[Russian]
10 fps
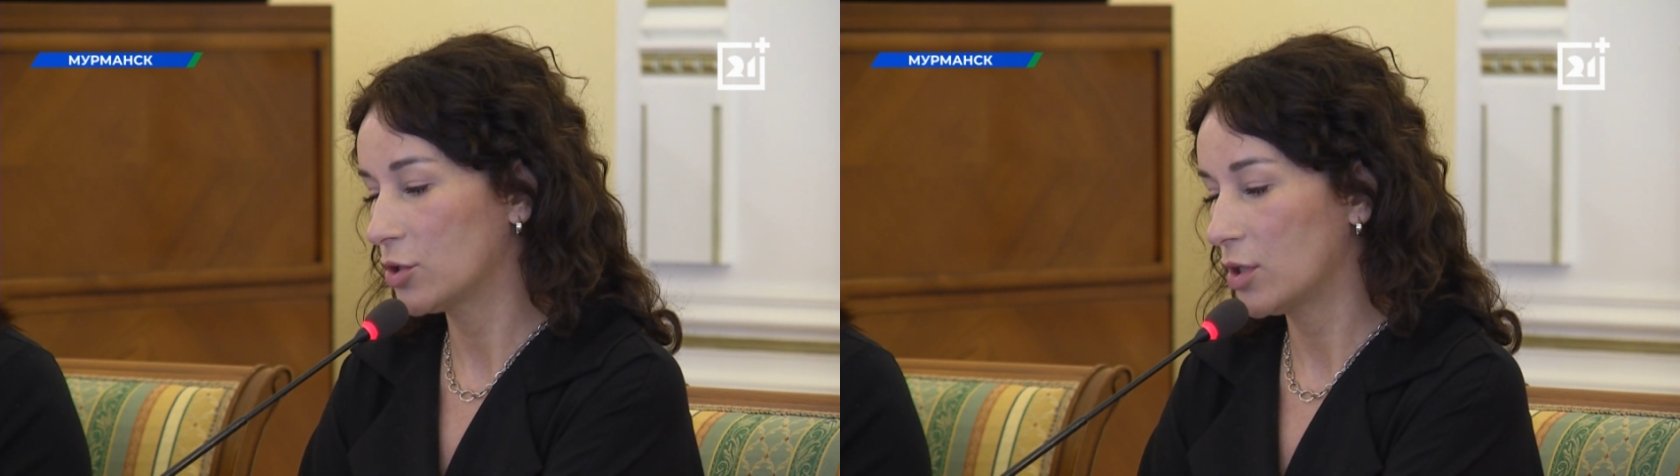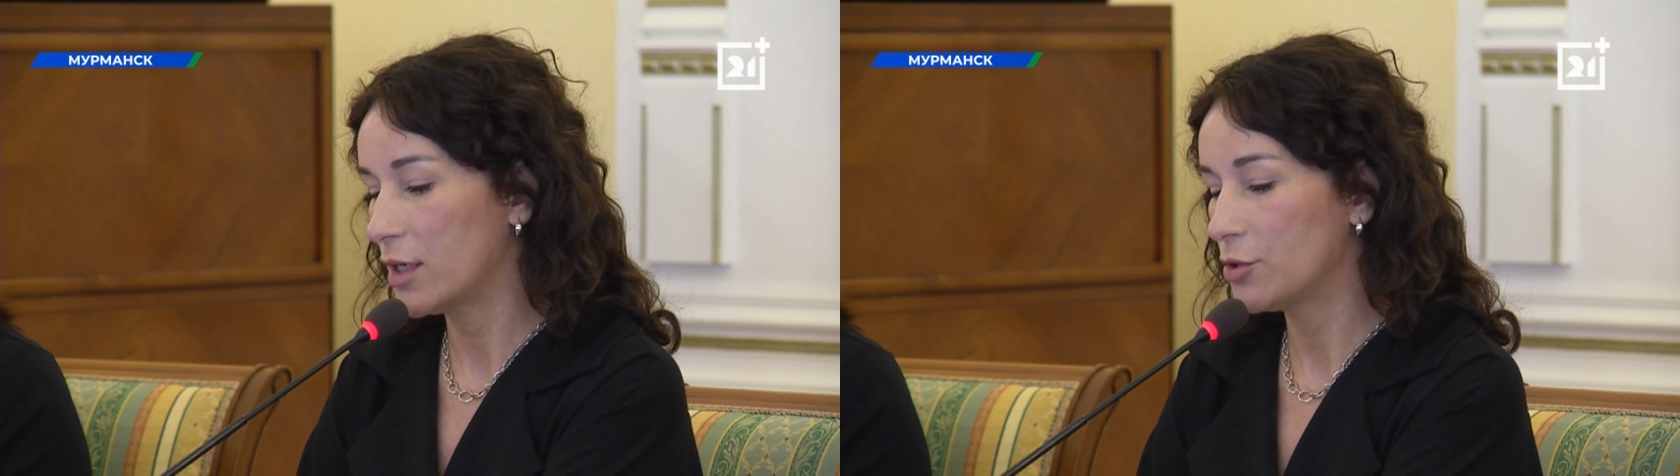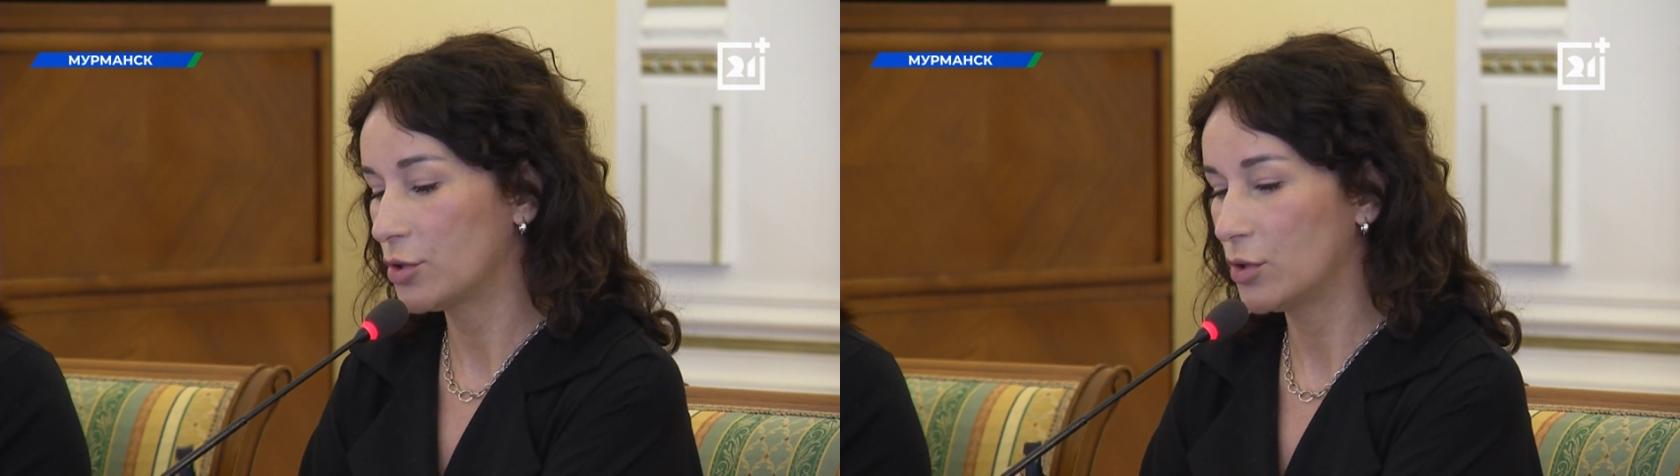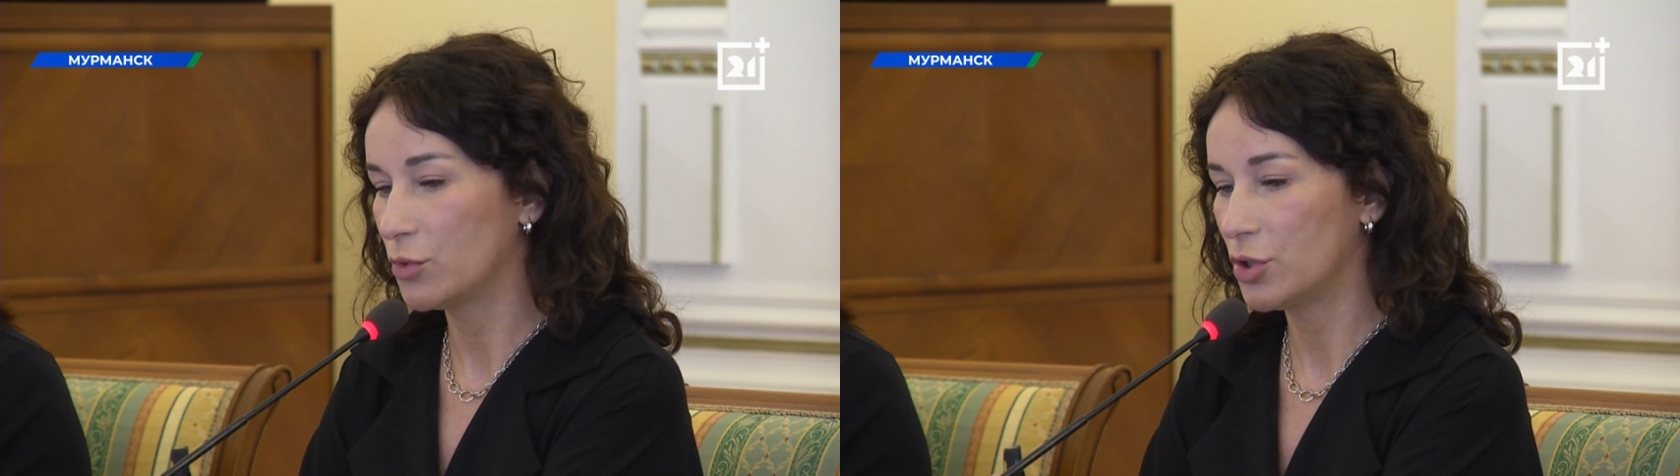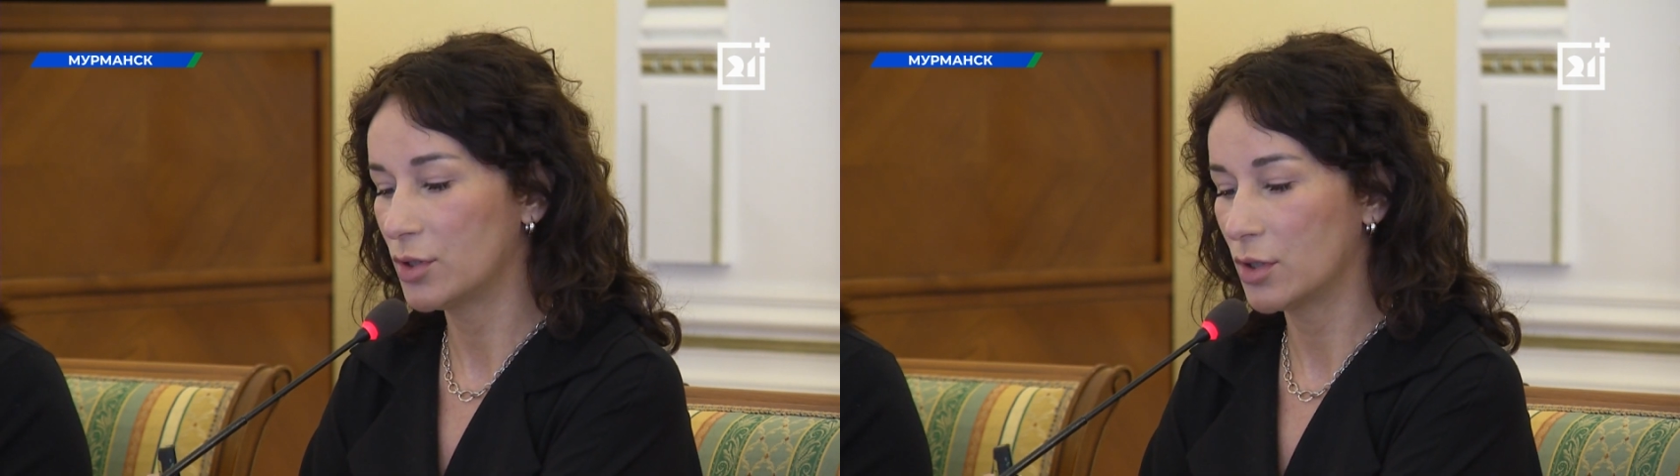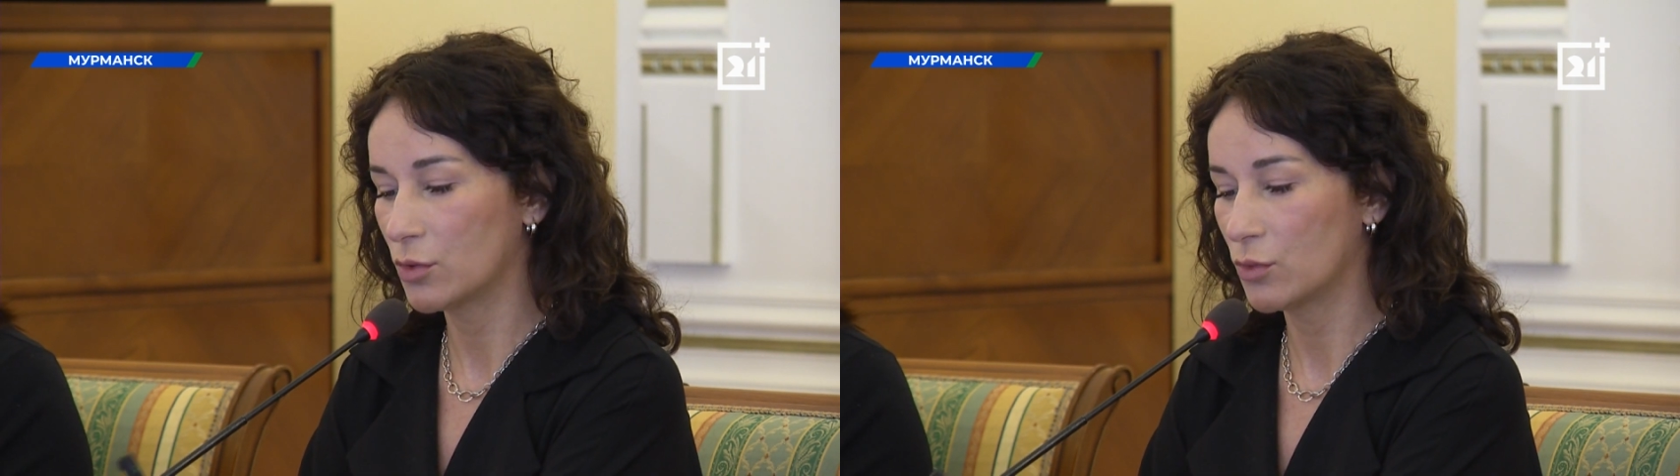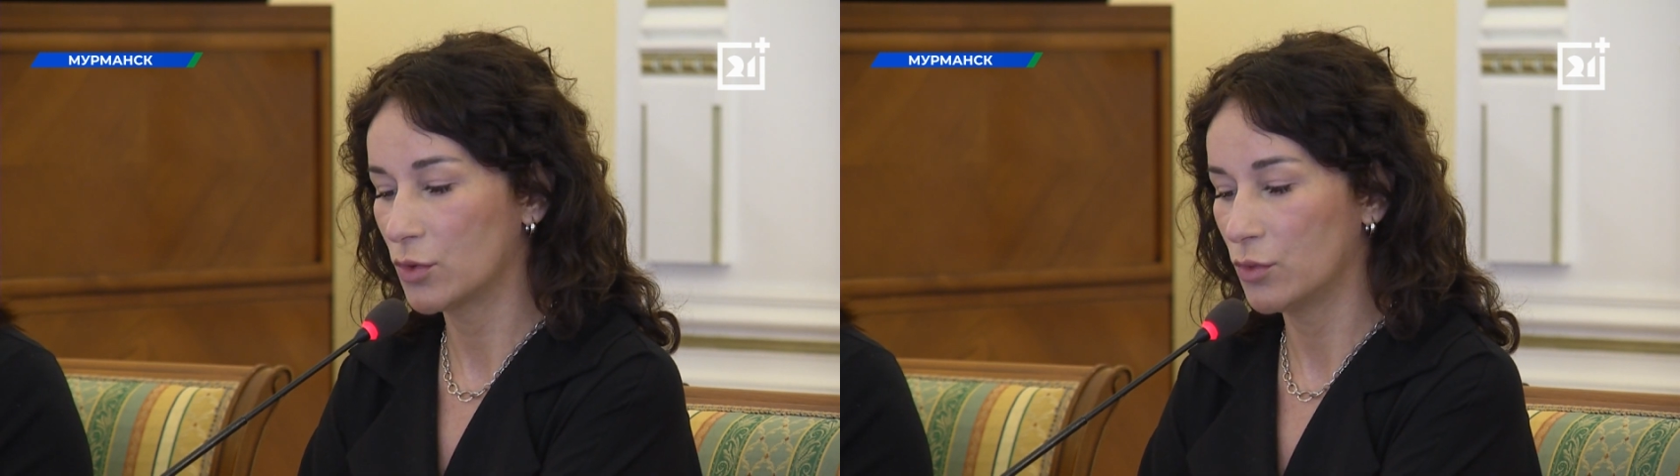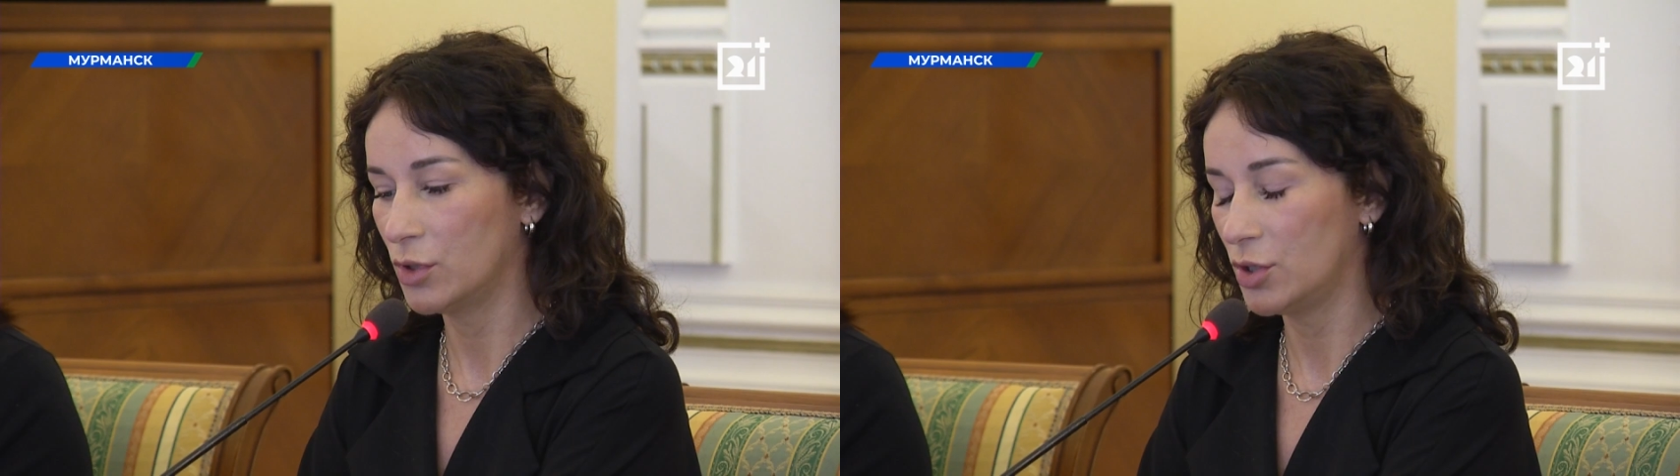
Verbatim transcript: желающих научиться искусству